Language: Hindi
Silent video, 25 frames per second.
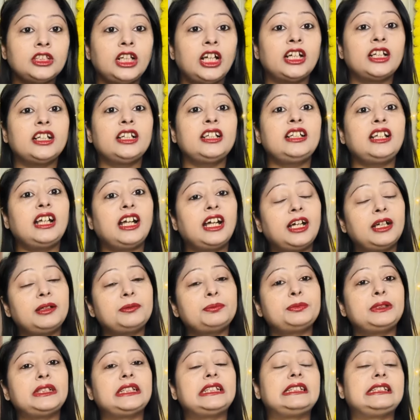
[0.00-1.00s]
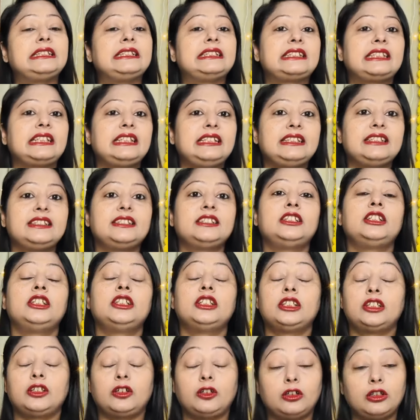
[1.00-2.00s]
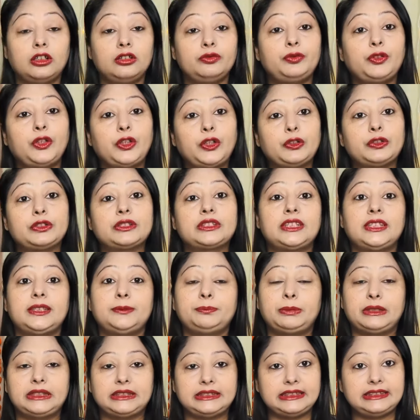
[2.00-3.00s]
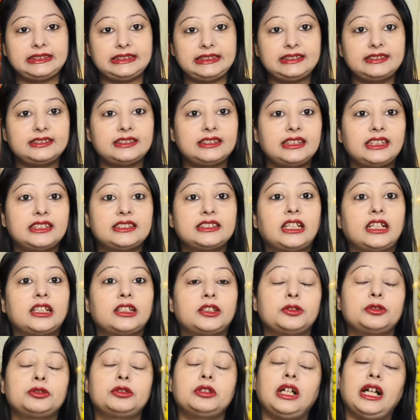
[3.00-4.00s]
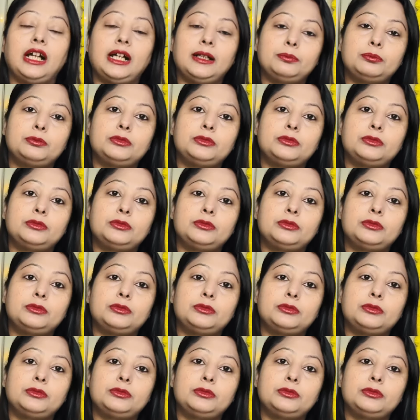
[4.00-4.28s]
अगर आप मेरे रीसेलिंग हॉल वीडियो से परचेजिंग करना चाहते हो तो आप